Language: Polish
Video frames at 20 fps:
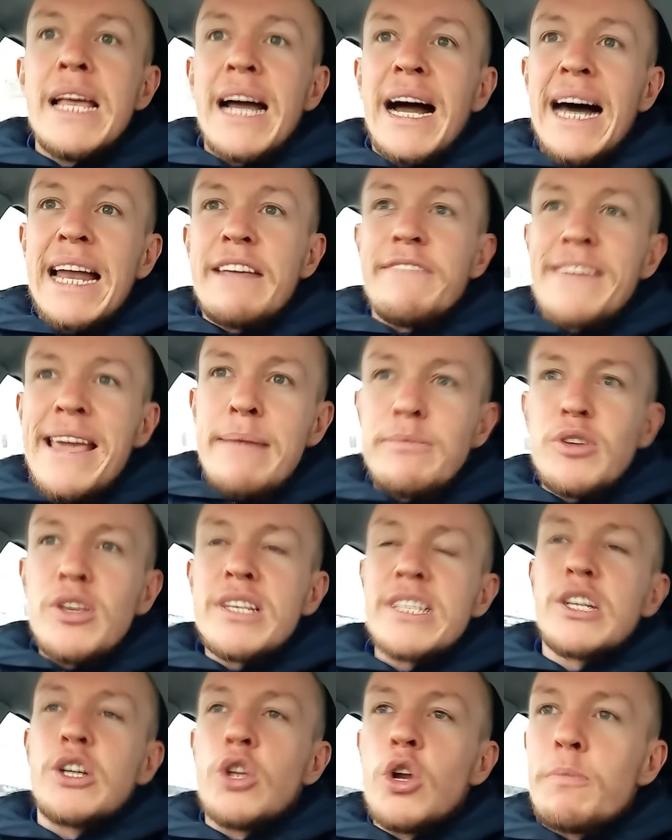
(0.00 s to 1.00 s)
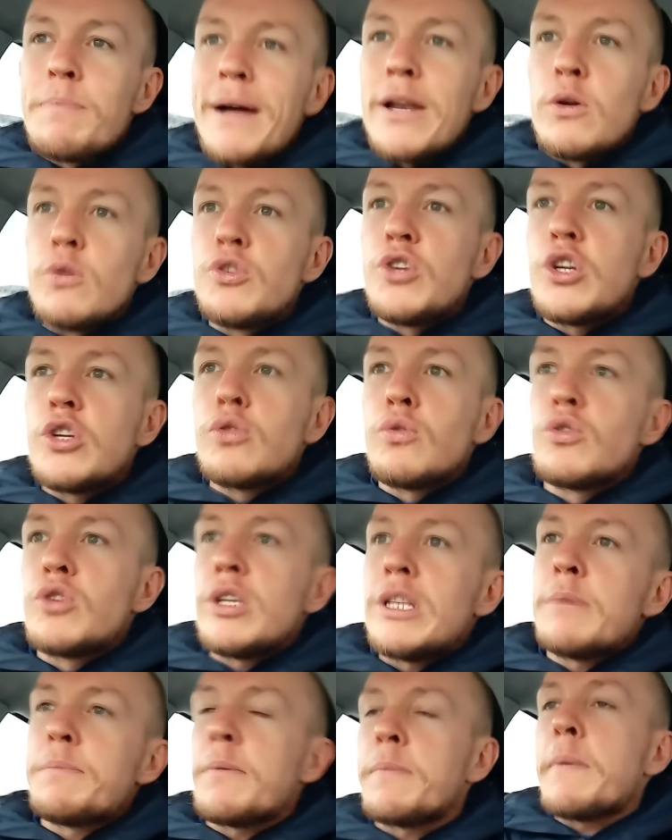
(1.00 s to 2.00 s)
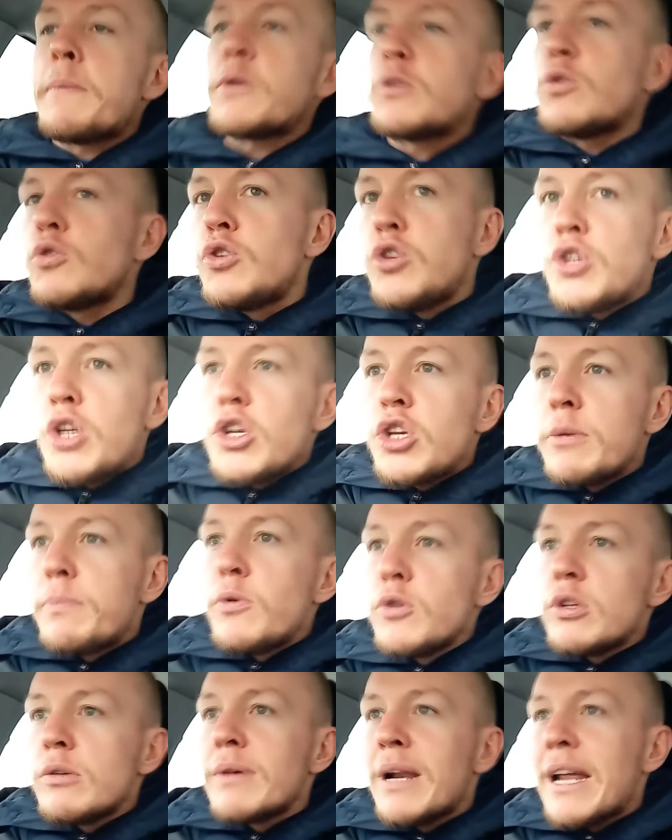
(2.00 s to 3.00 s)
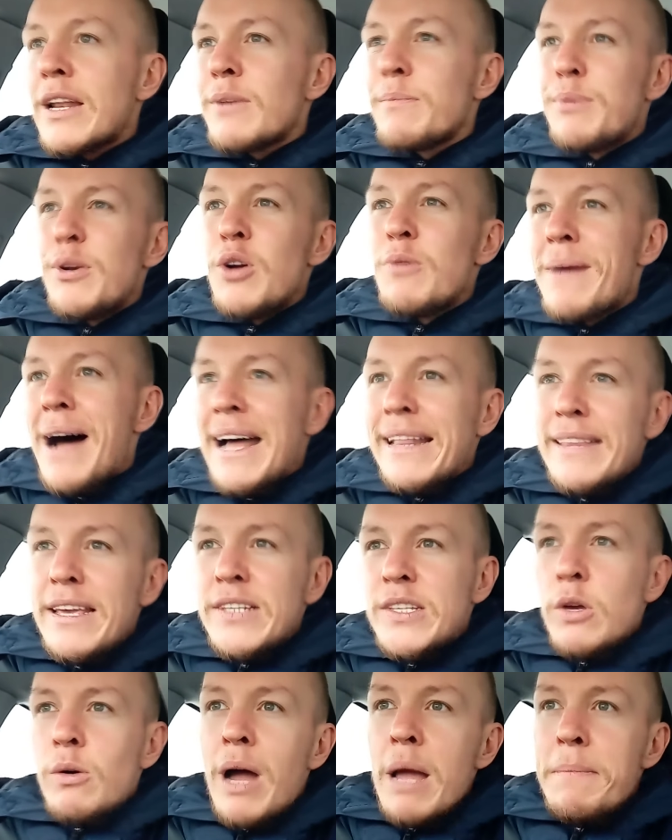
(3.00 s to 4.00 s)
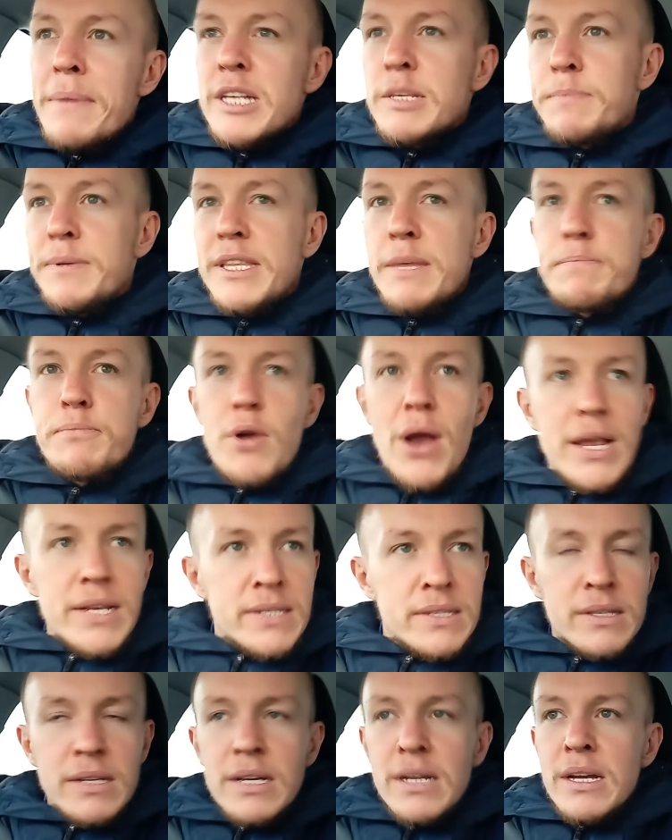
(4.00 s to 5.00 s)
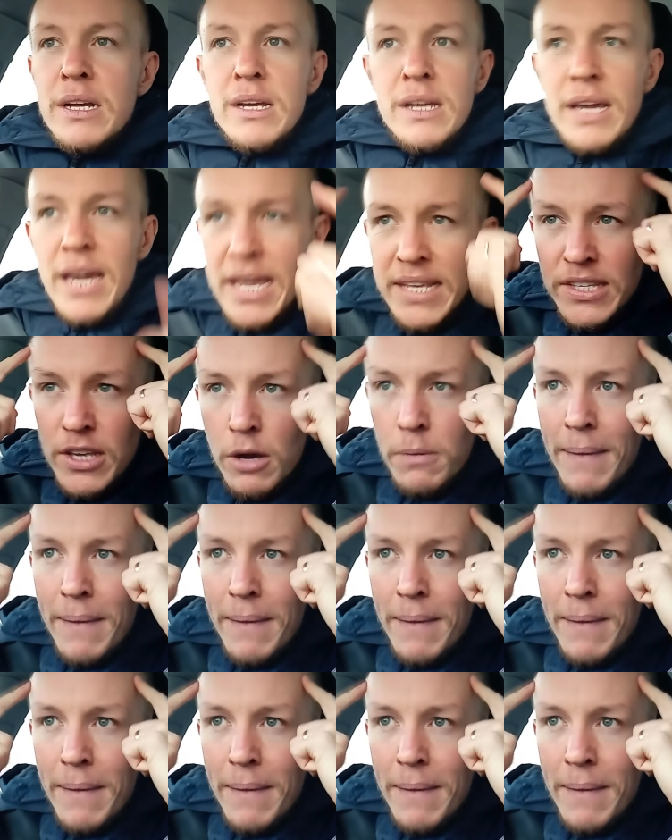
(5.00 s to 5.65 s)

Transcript: ale wiem, że jest grupa ludzi, którzy no po prostu dzisiaj się budzą rano, Blue Monday, so I must be depressed. It's your